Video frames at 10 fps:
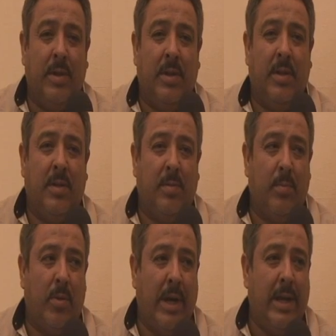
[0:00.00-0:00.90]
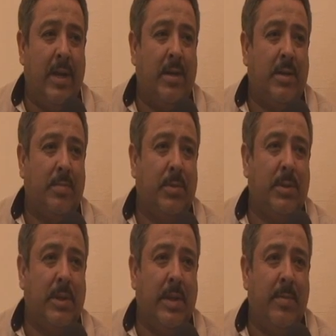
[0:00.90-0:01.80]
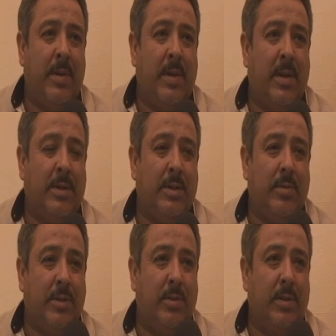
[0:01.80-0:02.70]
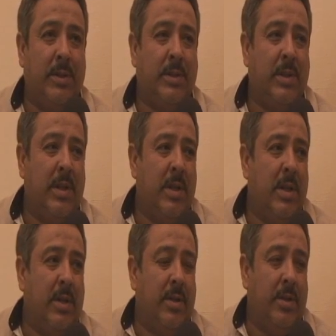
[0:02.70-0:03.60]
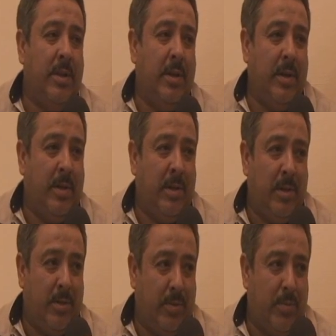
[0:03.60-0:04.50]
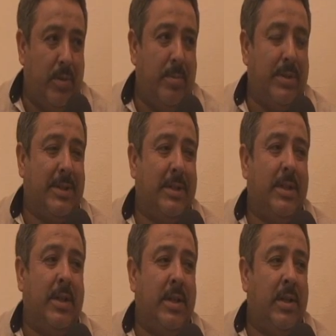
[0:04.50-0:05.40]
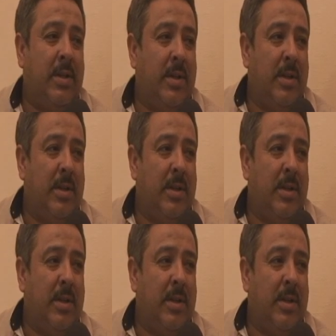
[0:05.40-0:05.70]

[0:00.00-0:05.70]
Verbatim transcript: de Moreira pues, se debe a las situaciones de los problemas que tiene